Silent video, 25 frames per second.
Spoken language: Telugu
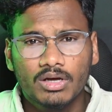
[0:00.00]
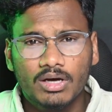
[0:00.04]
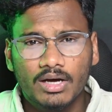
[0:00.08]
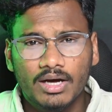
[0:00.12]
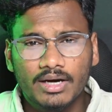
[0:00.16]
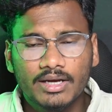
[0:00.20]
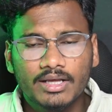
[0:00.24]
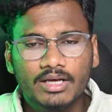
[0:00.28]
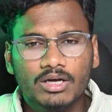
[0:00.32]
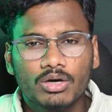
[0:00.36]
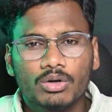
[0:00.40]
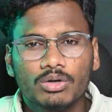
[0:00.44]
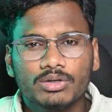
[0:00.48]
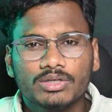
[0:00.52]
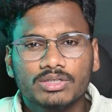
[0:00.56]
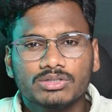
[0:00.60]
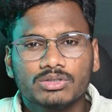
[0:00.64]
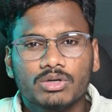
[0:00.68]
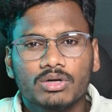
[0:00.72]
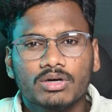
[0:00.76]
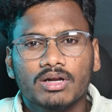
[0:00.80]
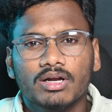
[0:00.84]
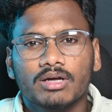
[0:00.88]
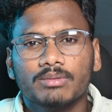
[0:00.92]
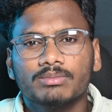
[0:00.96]
అన్ని
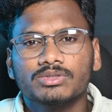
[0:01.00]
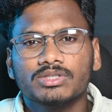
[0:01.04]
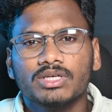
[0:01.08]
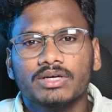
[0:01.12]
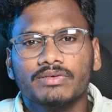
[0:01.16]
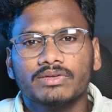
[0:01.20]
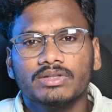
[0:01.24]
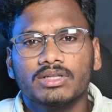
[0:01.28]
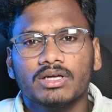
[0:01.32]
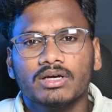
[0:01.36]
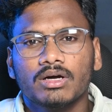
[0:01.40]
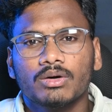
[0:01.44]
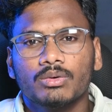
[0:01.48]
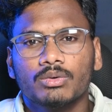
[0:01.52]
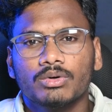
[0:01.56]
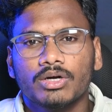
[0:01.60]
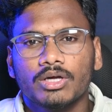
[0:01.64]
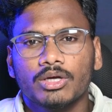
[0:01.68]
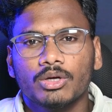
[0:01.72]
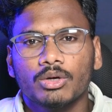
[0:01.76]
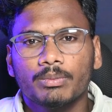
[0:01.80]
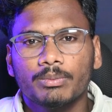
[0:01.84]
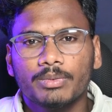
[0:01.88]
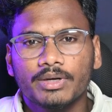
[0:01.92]
కాలేజెస్లో క్లబ్స్ ఏ విధంగా ఉంటాయో